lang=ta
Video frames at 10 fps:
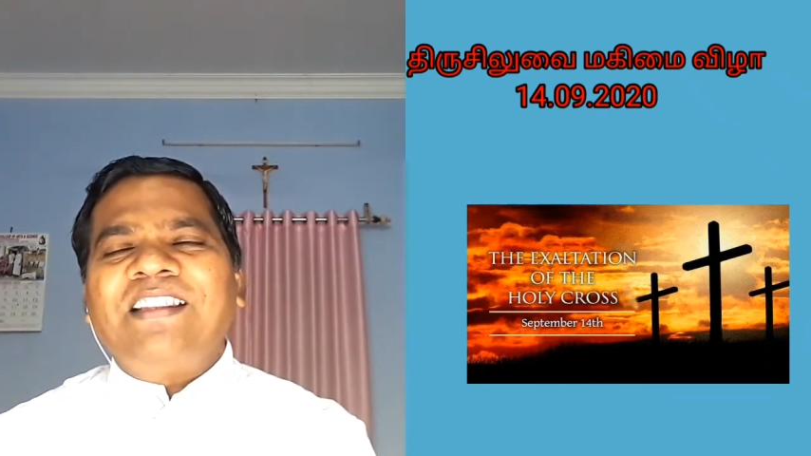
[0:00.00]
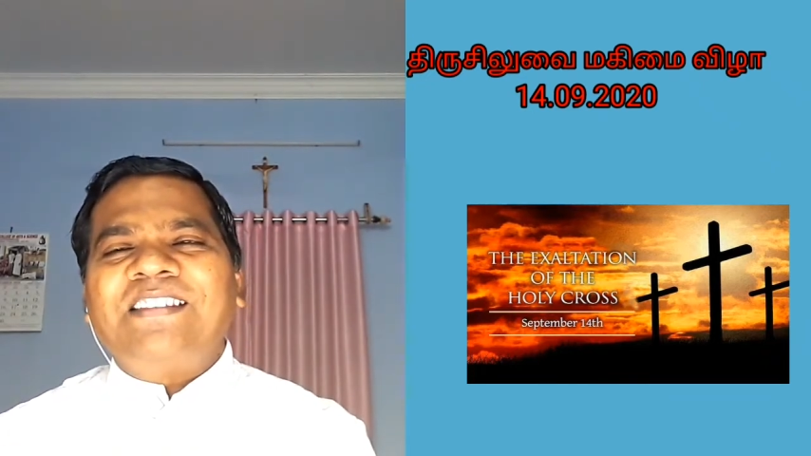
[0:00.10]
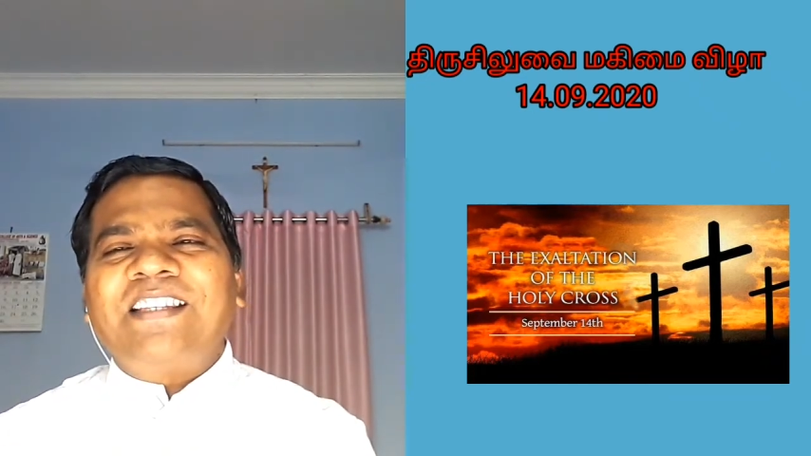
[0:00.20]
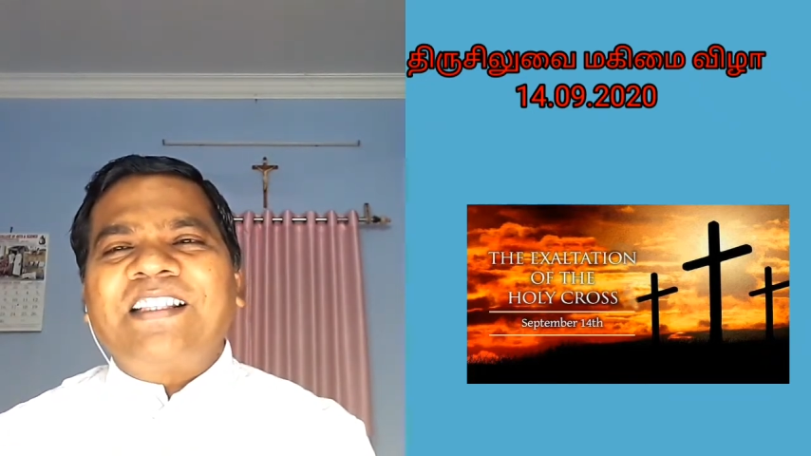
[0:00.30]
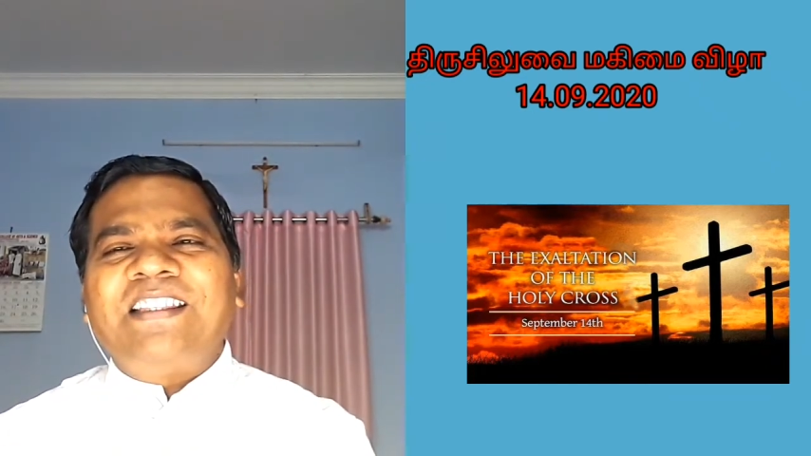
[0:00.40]
இந்த
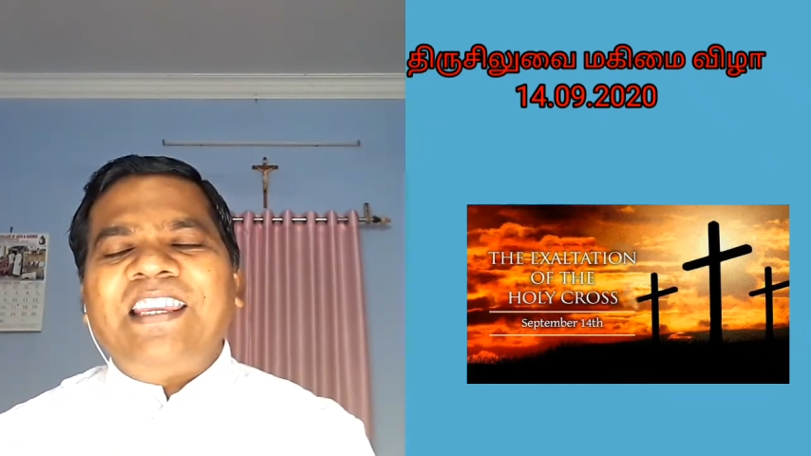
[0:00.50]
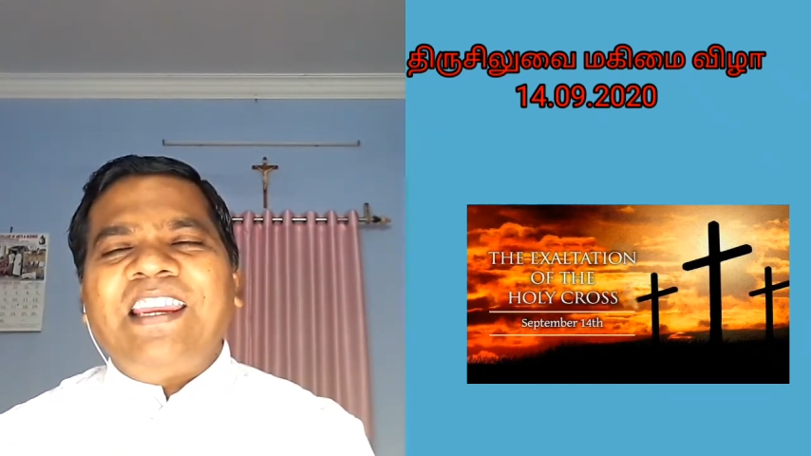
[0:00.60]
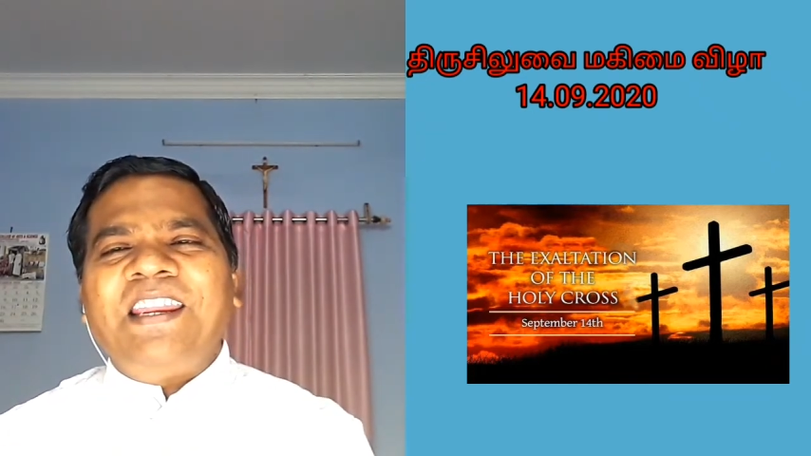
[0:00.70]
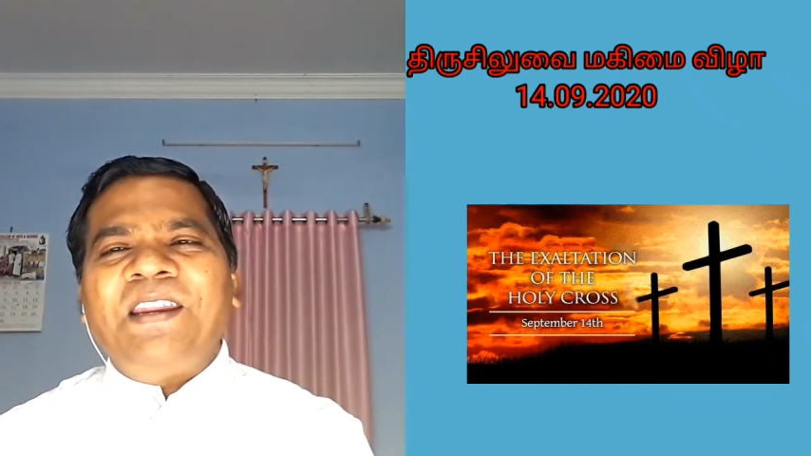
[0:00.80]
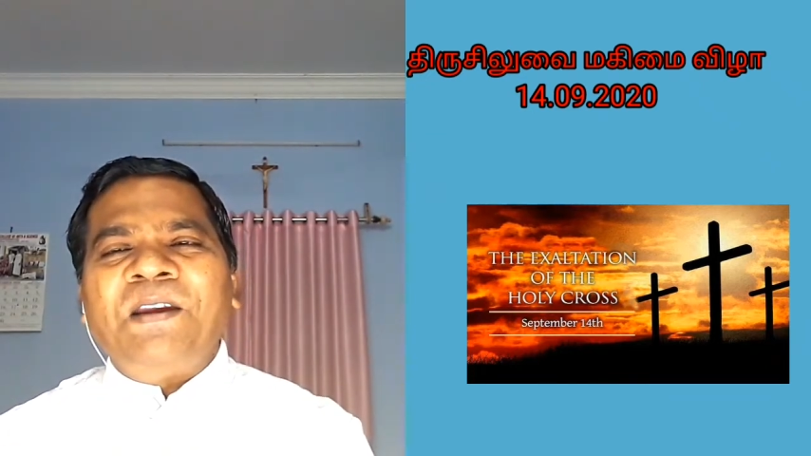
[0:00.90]
சக்தியை